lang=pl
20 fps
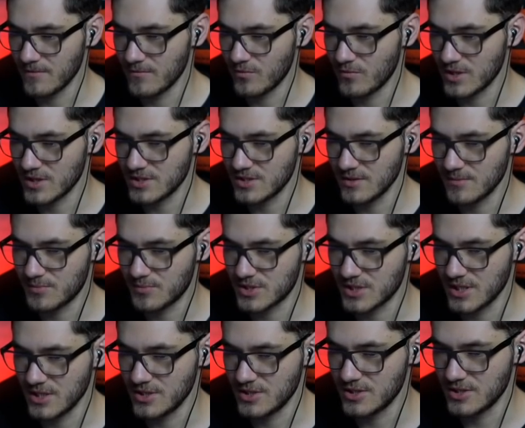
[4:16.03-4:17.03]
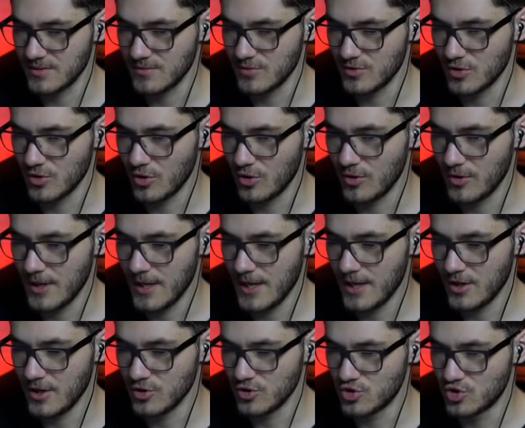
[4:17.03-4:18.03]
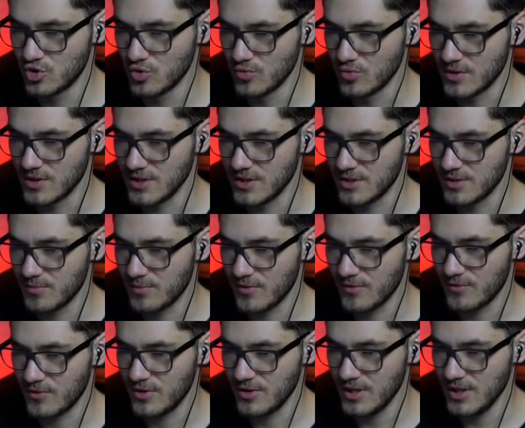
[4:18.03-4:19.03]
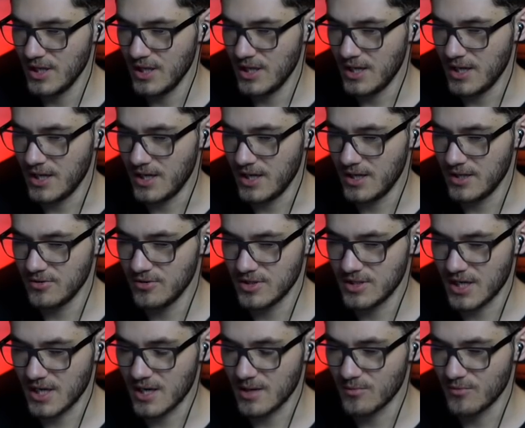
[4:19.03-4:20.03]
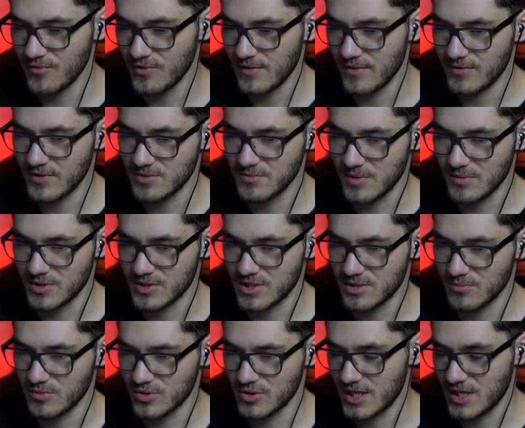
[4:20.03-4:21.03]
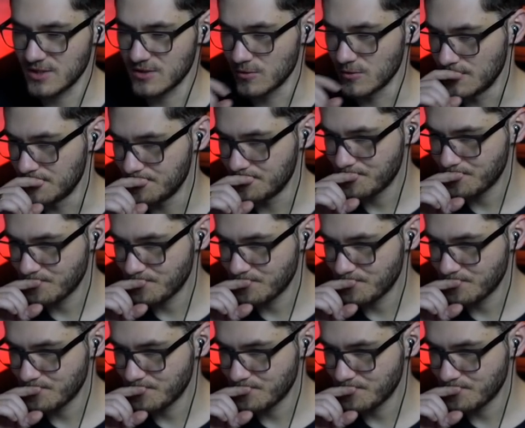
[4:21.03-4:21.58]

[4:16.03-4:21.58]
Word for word: właśnie przejściem do dżungli typowo. E, no i tak jak mówiłem, weźmiemy sobie od razu,